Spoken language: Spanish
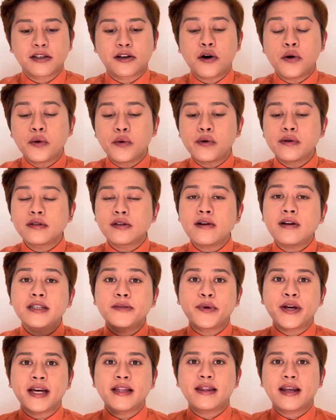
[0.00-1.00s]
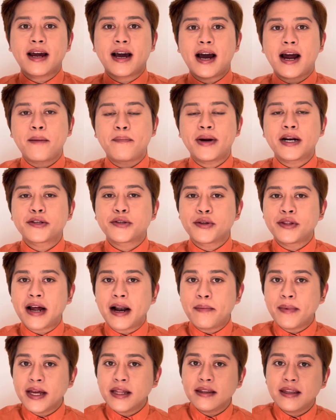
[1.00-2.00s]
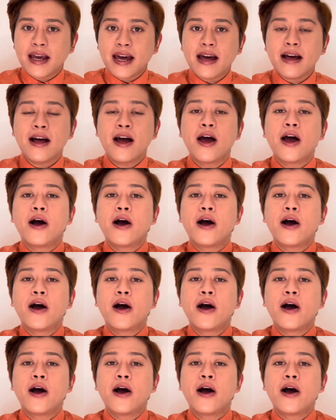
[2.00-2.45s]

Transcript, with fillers: con gusto les voy a entregar personalmente